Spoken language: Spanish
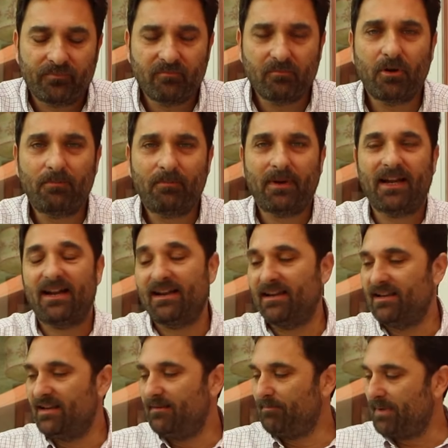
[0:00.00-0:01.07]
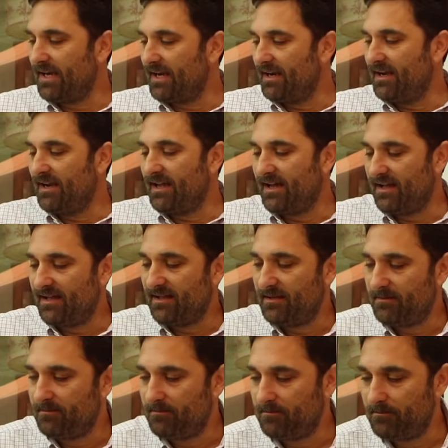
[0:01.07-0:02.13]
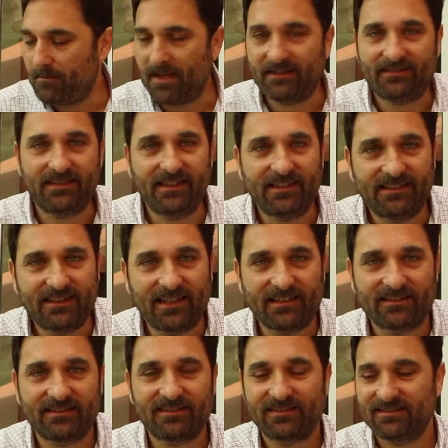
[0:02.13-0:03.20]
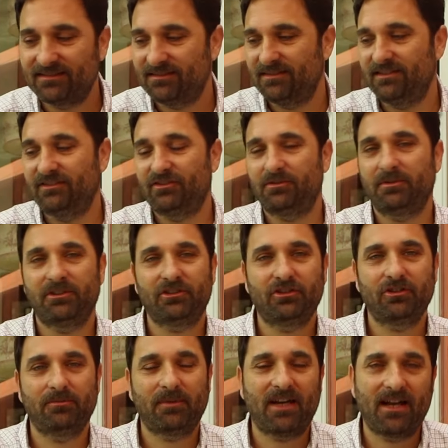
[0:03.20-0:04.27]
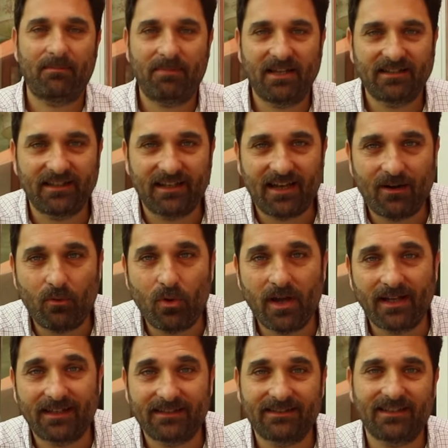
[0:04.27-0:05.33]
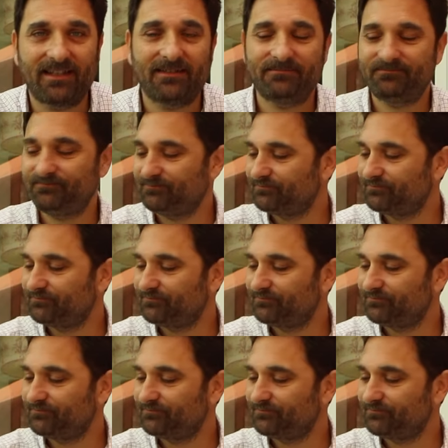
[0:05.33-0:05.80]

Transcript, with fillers: Vos para, para las macetas y sobre todo para las plantas de la huerta,